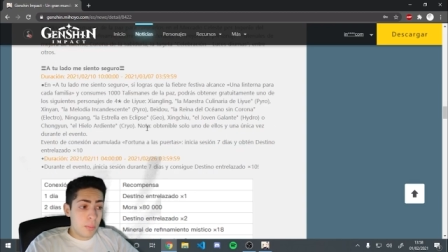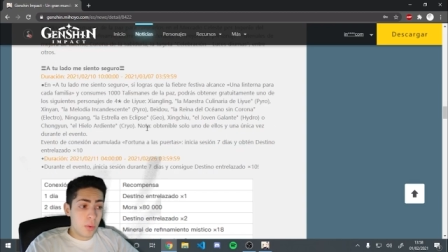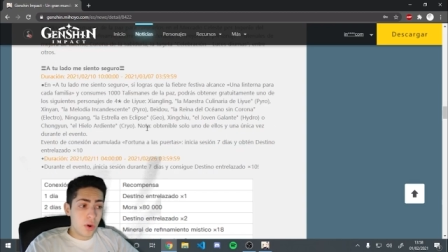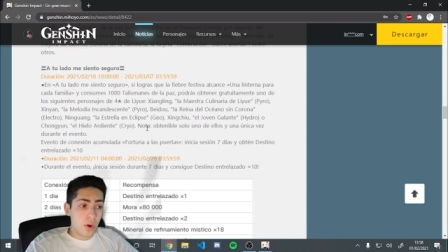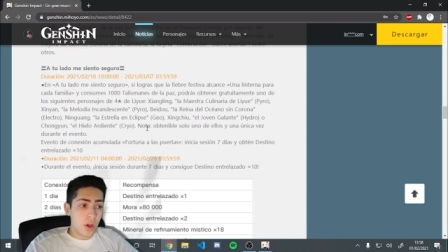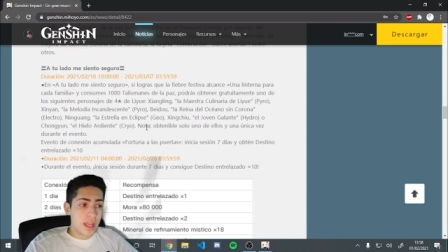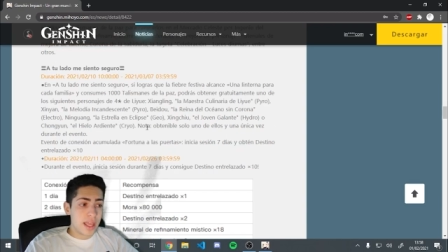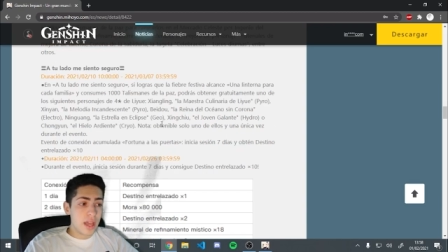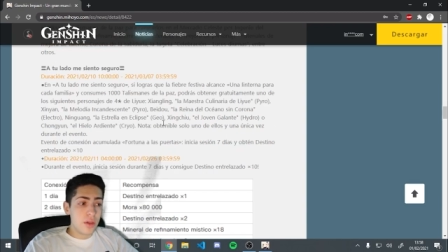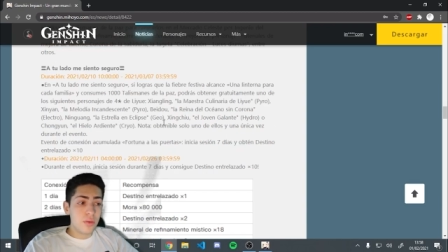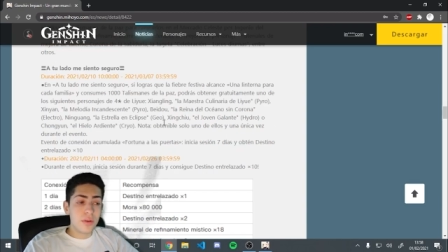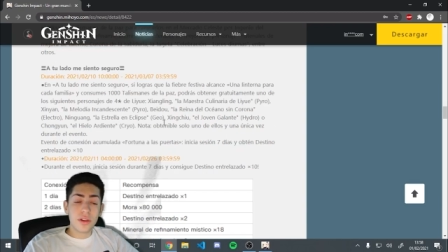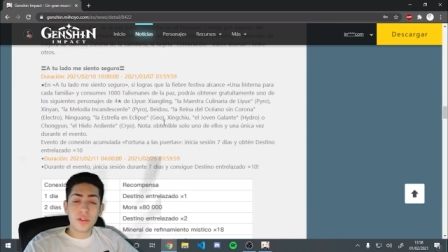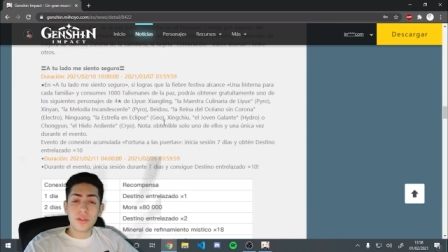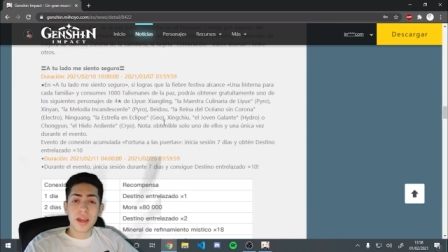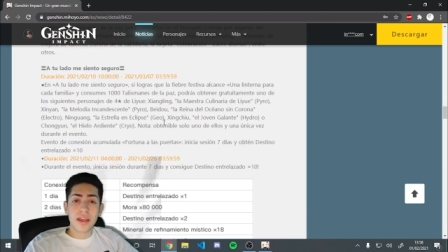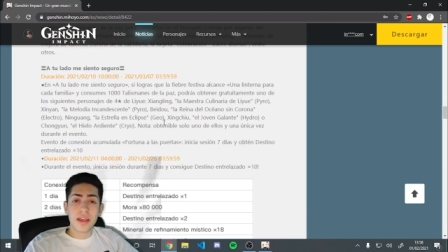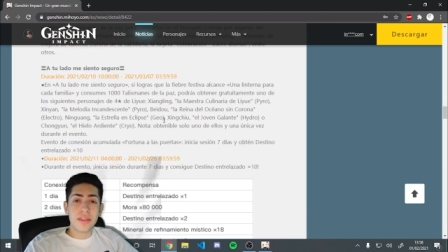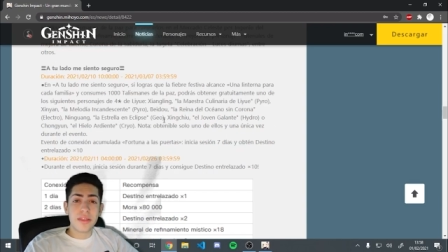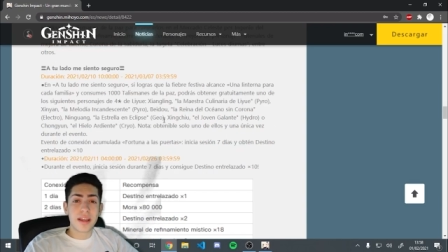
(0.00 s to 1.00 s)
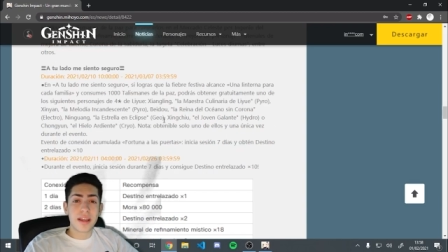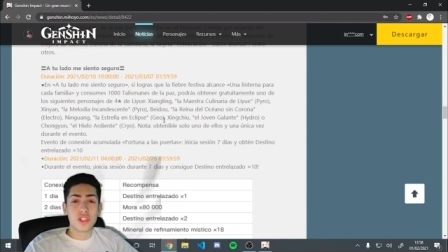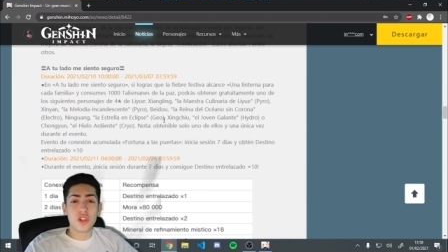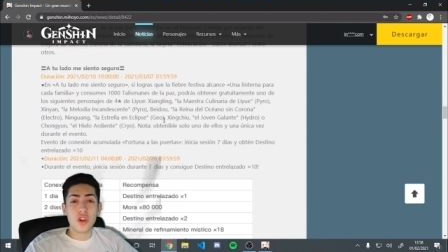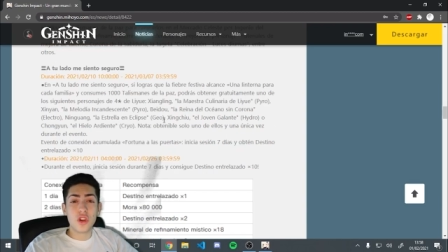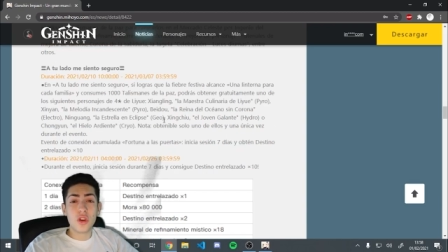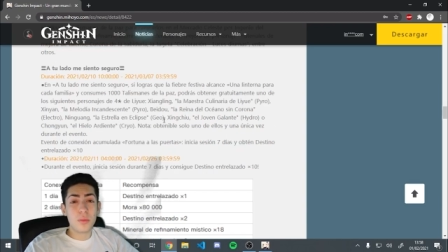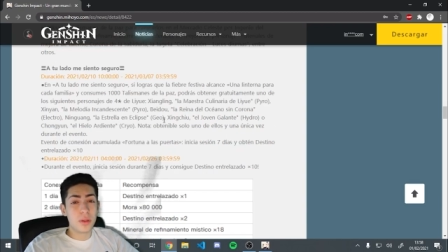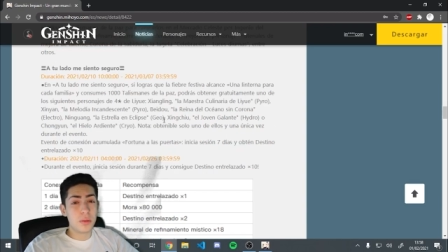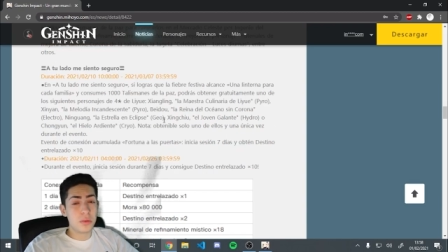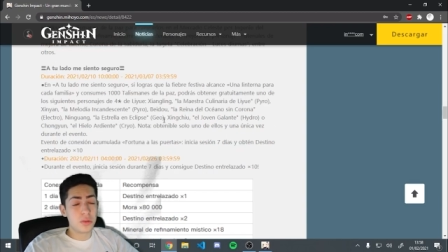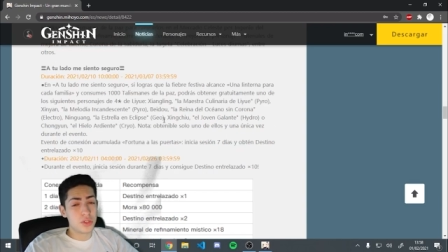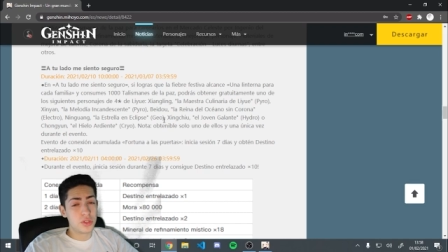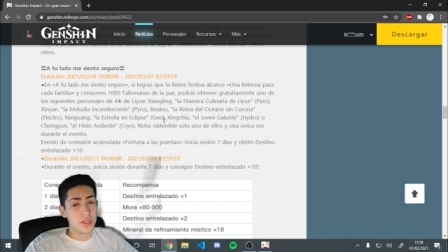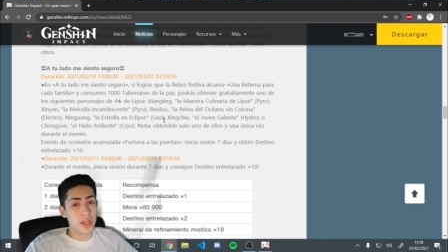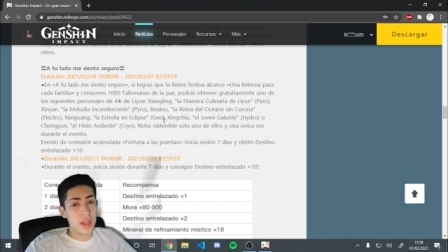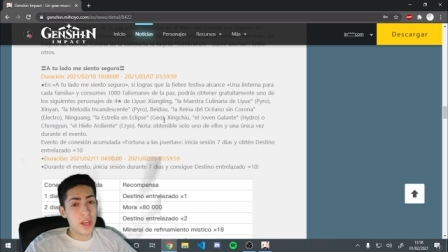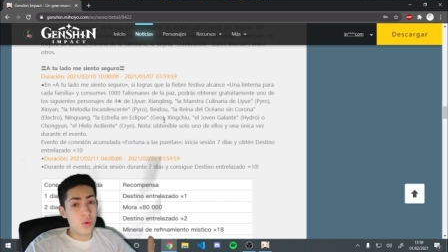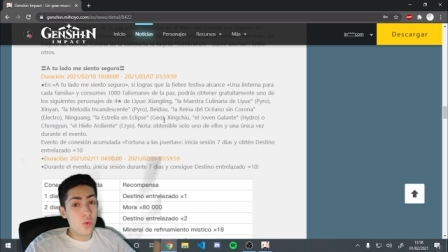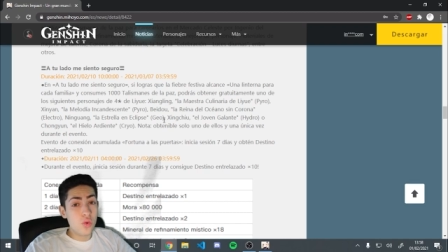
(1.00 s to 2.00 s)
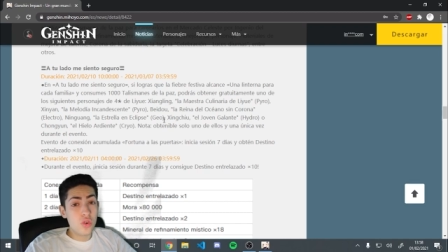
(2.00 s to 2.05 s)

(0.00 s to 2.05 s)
Bueno, aquí hay una nota que dice que solo podremos conseguir